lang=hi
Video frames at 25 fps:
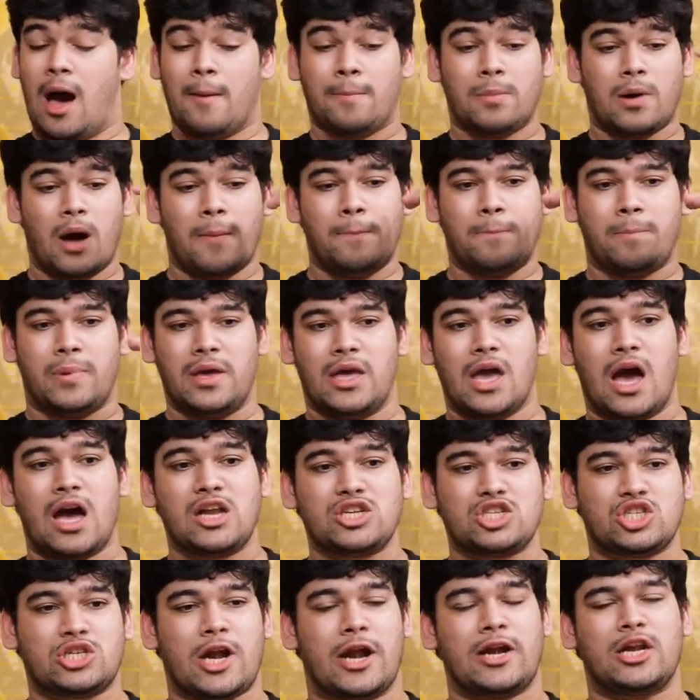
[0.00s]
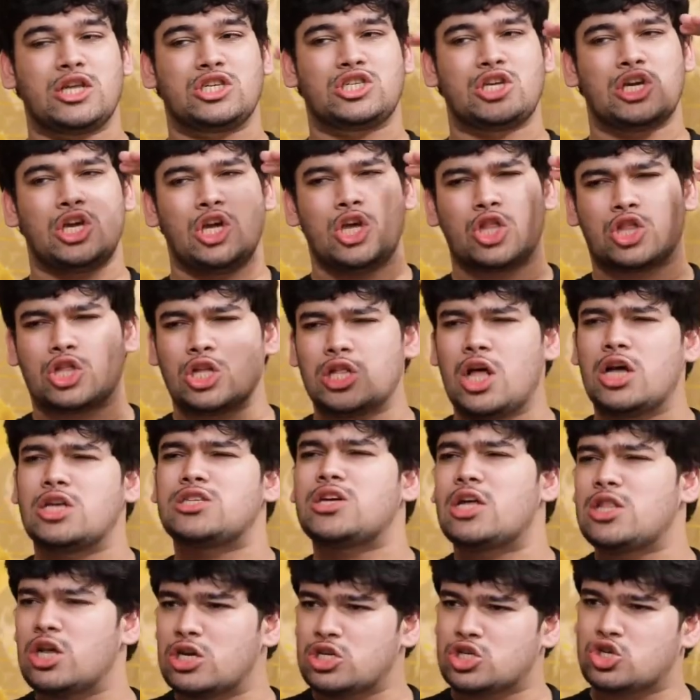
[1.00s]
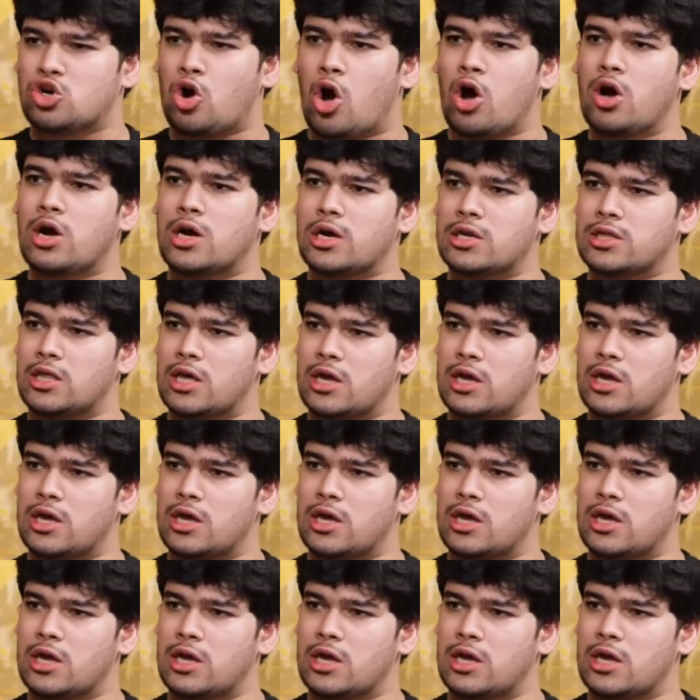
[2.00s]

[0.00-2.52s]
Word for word: आपका पीआर स्ट्रेटजी इतना ज़्यादा स्ट्रांग